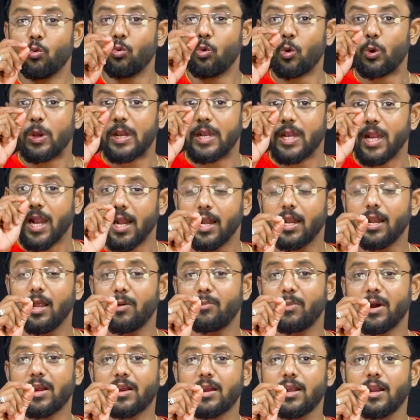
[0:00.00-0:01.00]
ஒரு நல்ல
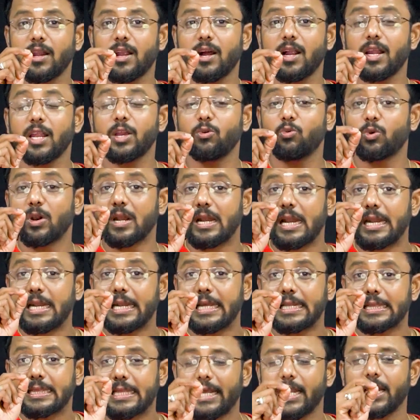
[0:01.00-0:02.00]
மக்களாலே ஒரு நல்ல
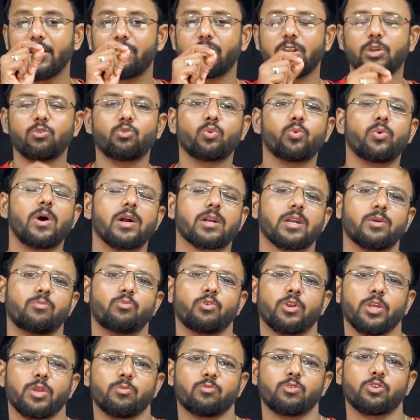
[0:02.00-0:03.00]
தலைவனை உருவாக்க
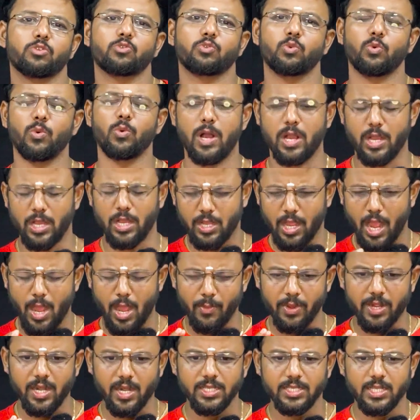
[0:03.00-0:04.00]
முடியும்னு சொல்லுவாங்க
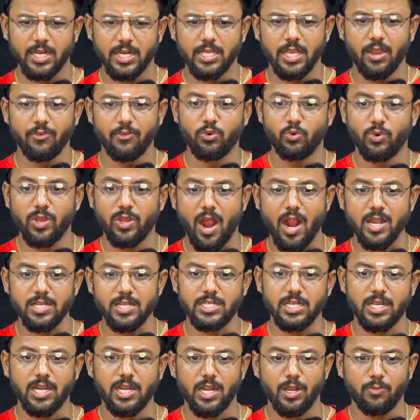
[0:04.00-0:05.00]
காமராஜர் ஐயாவினுடைய
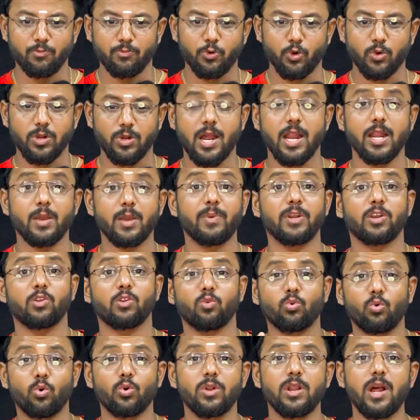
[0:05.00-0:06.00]
ஆட்சி காலம் பொற்காலம் என்று
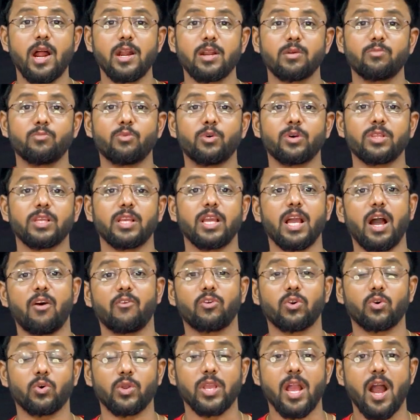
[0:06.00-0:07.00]
கொண்டாடும் போது
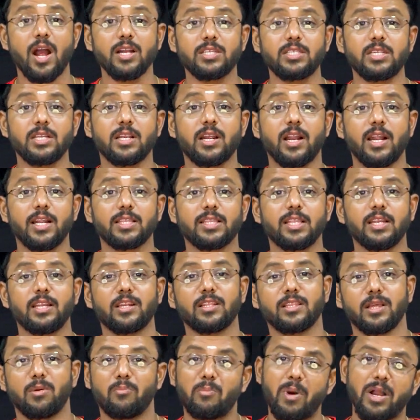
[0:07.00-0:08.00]
அவருடைய ஆட்சி காலத்தில்
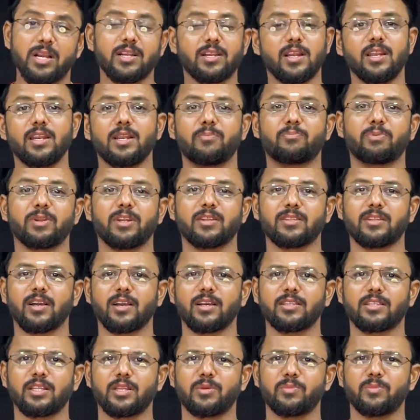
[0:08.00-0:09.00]
இருந்த மக்கள் எப்படி
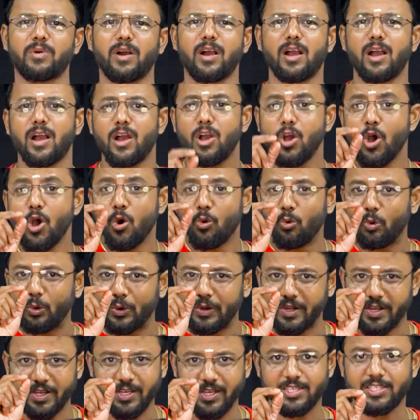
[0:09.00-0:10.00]
இருந்தாங்க தெரியுமா ஒரு
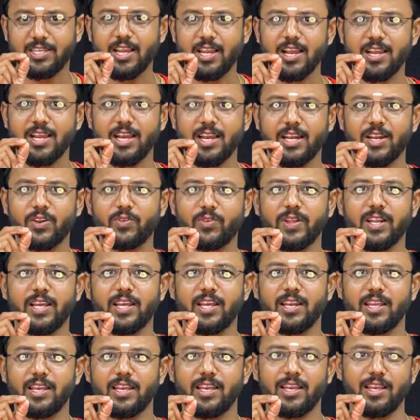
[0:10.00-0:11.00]
ரிக்ஷாக்காரர்
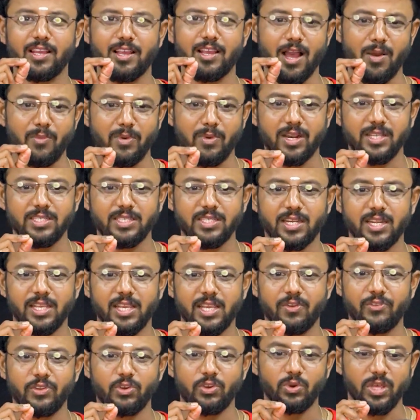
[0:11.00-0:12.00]
வராரு காமராஜர்
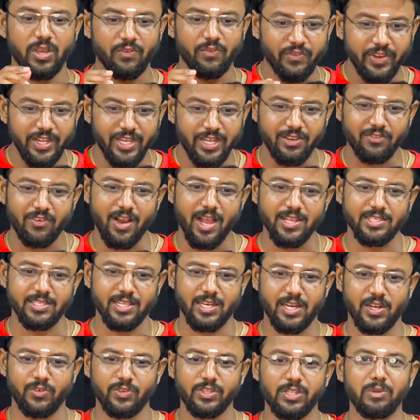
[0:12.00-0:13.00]
ஐயாவினுடைய வீட்டு
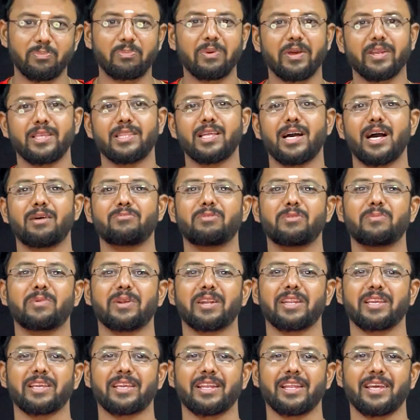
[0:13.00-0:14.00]
வாசல்ல வந்து
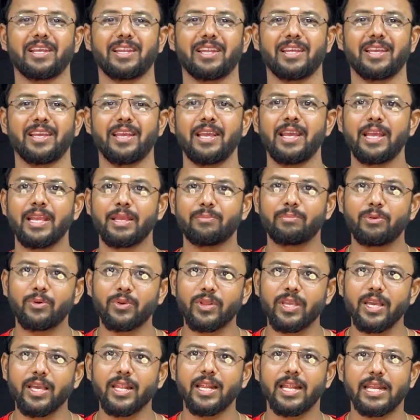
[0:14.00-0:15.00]
பரிதாபமாக நிற்கிறாரு இப்போ
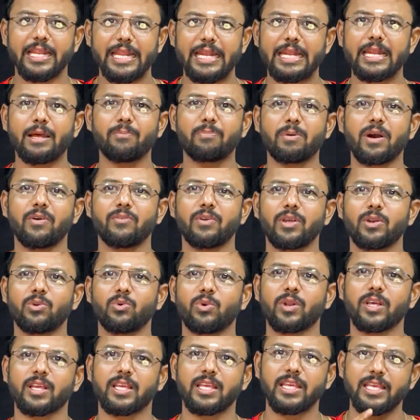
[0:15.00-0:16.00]
அவர் கேட்குறாரு என்னப்பா வேணும்
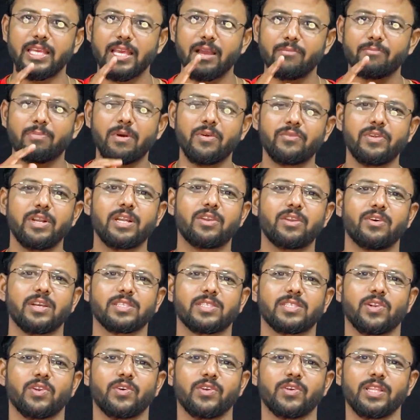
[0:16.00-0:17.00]
உனக்கு ஏன்பா வீட்டு
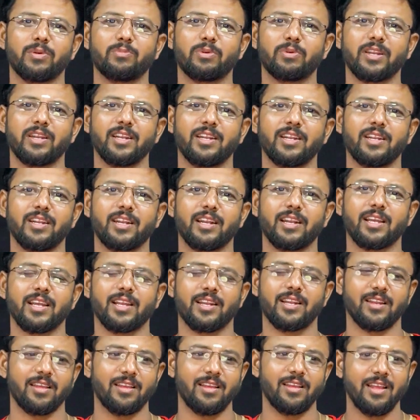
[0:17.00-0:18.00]
வாசலில் வந்து இப்படி நின்றுட்டு
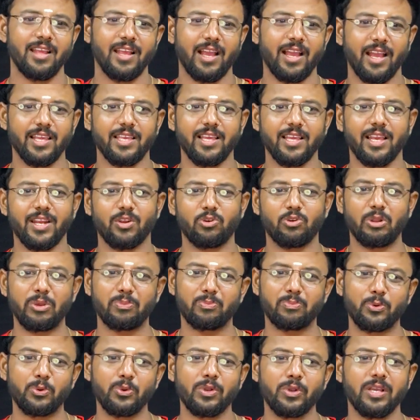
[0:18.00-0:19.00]
இருக்கேன்னு ஐயா என்னுடைய
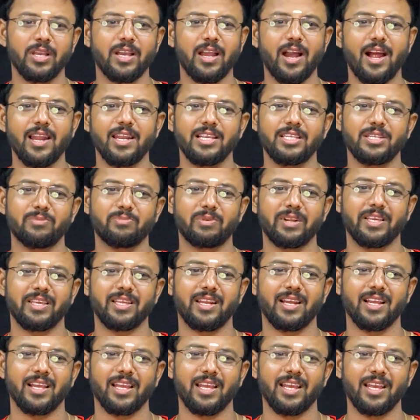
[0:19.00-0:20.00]
பொண்ணு காலேஜ்
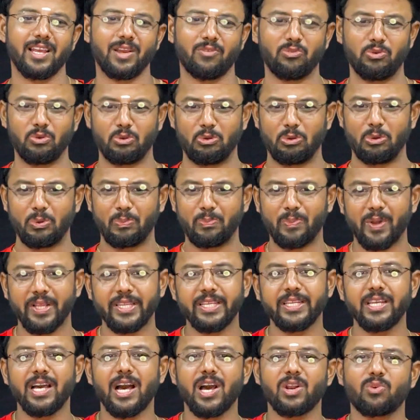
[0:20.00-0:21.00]
படிக்கிறாங்க அவளுக்கு ஒரு
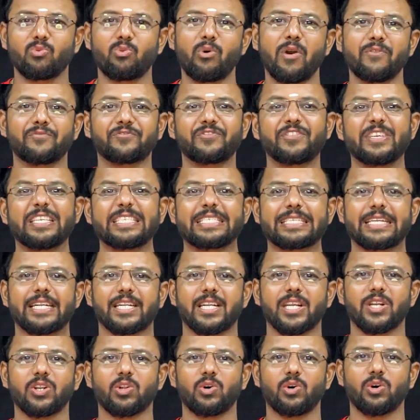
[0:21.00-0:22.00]
பதினாறு ரூபா ஃபீஸ்
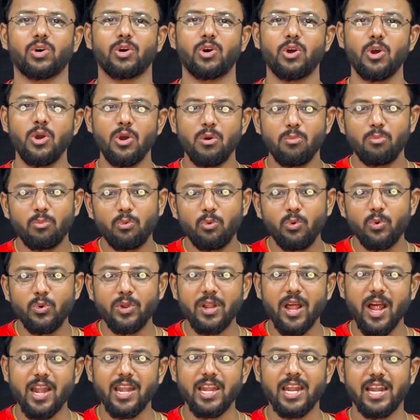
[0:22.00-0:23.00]
கட்டணும் மூணு
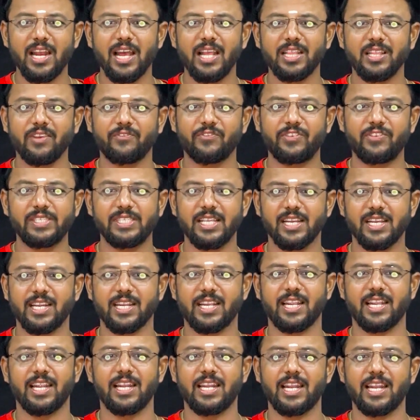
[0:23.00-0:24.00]
நாளில் நான் அந்த ஃபீஸை
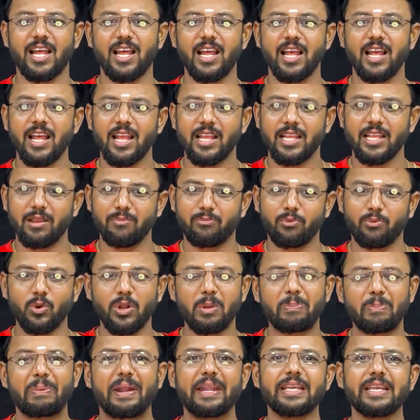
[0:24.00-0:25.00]
கட்டலைன்னா என்
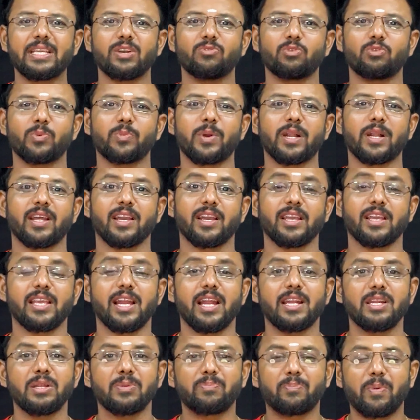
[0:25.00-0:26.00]
பொண்ணை படிக்க விட மாட்டாங்க
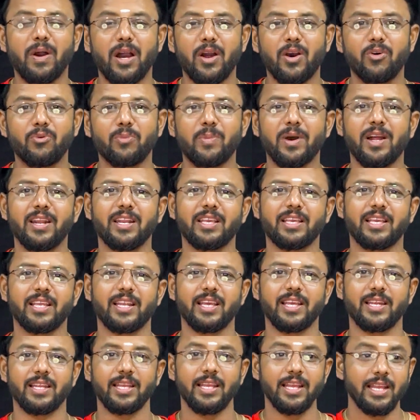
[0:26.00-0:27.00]
யான்னு பாவமாக
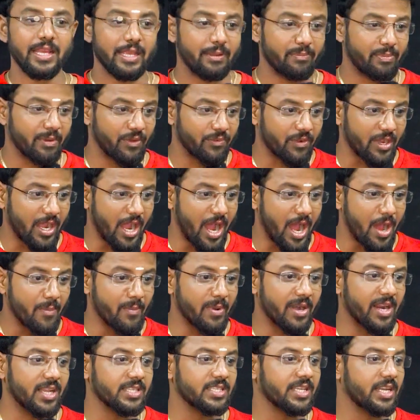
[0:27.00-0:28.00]
நிற்கிறாரு இப்போ
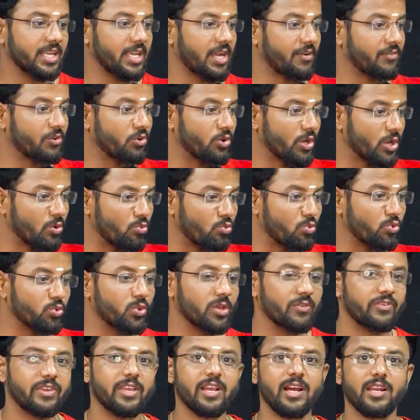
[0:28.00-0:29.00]
காமராஜர் ஐயாவினுடைய
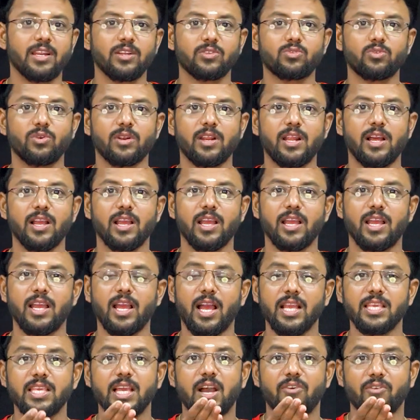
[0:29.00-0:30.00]
உதவியாளர் சொல்கிறாங்க
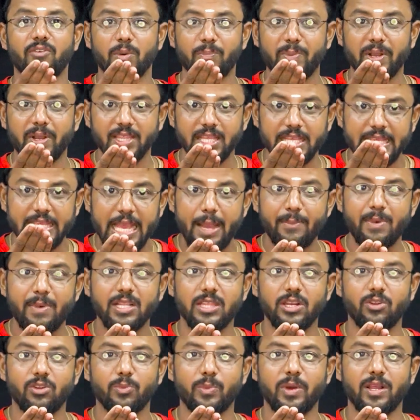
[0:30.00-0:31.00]
ஐயா அவனை பார்த்தா
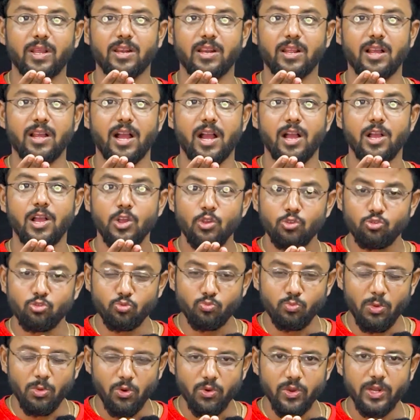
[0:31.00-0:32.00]
ஏமாத்துற மாதிரி இருக்கான்
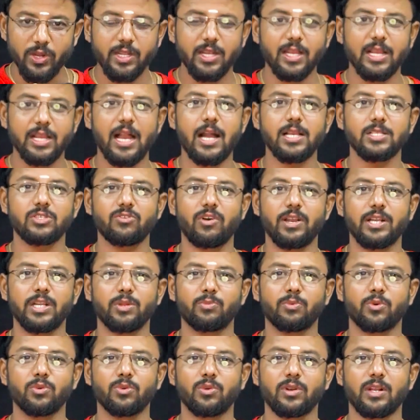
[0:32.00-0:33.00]
சும்மா அவங்ககிட்ட காசு
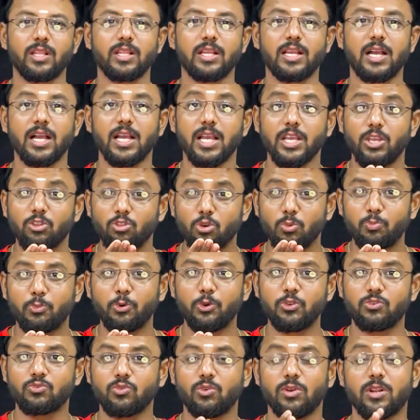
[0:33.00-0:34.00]
வாங்கிட்டு போகணுன்றதுக்காக ஏதோ
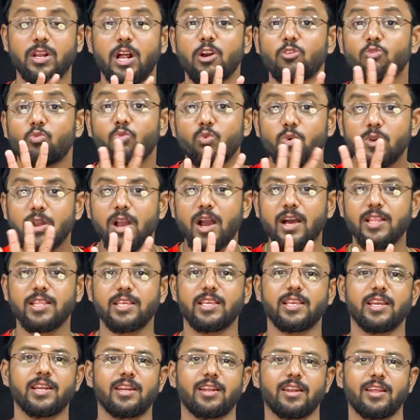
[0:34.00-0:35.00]
பொய் சொல்கிறான்
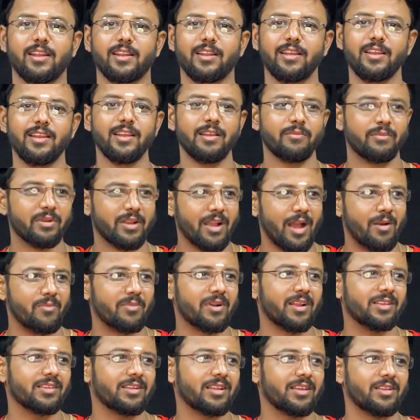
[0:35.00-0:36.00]
கொடுக்காதீங்கன்றாரு இப்போ
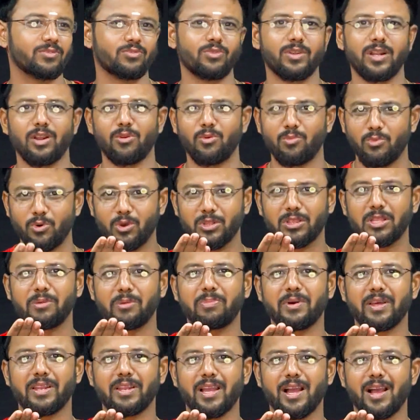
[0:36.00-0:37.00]
காமராஜர் ஐயா சொல்கிறார் மோத்த
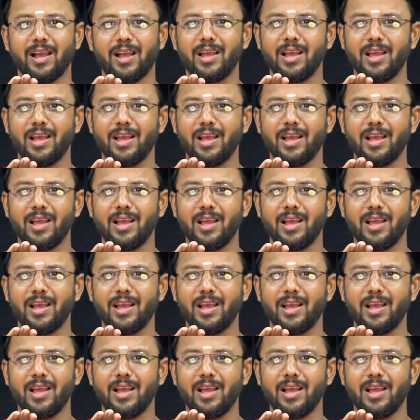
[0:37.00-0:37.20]
பாரியா